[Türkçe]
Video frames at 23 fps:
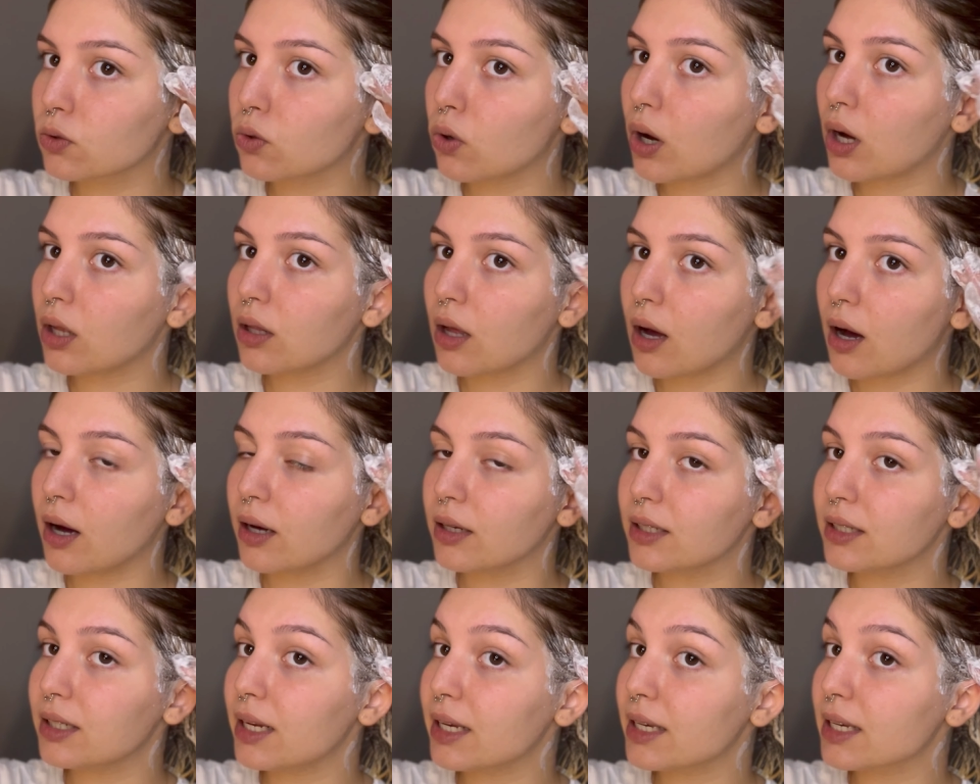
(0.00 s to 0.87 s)
doğal
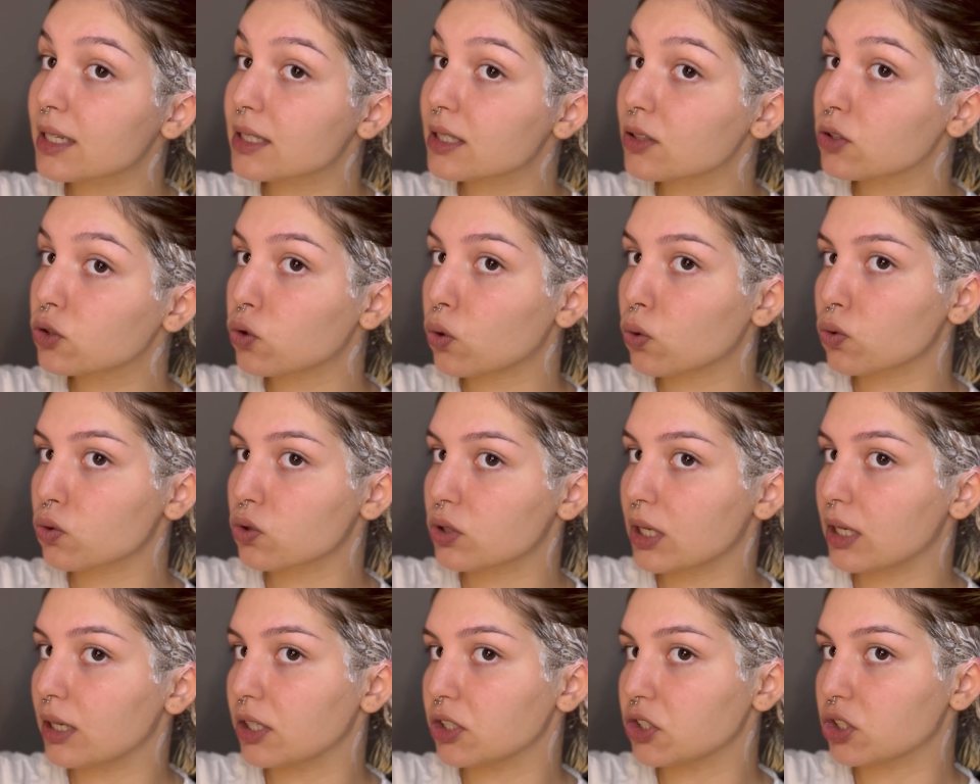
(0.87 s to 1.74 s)
haliyle yazın çok
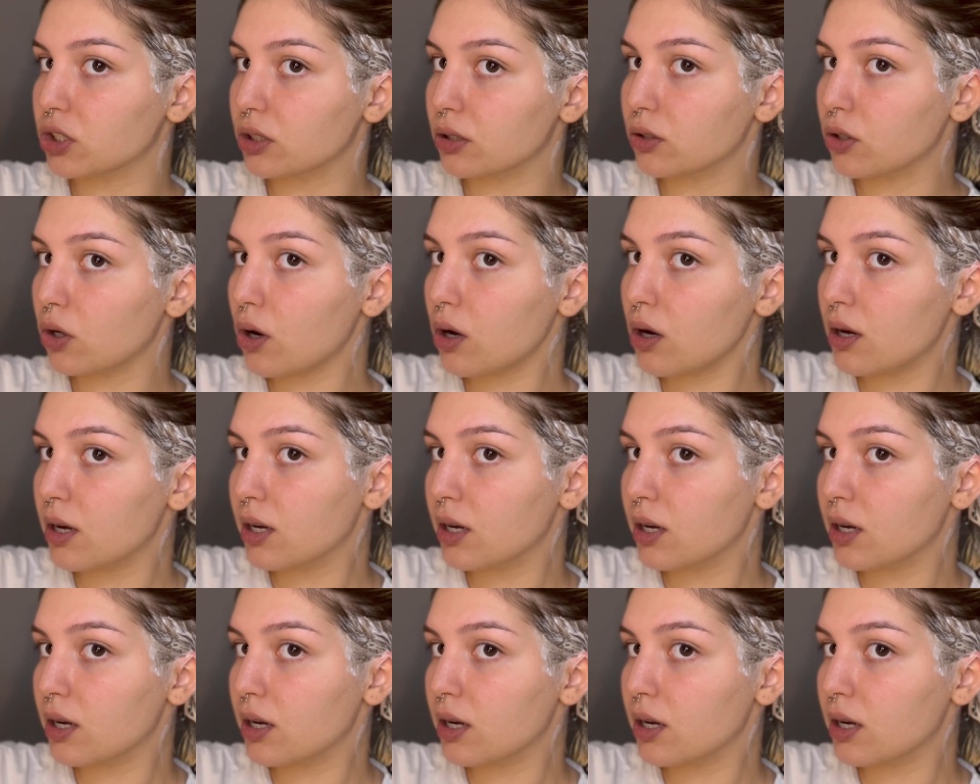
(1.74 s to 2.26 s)
güzel açılıyor.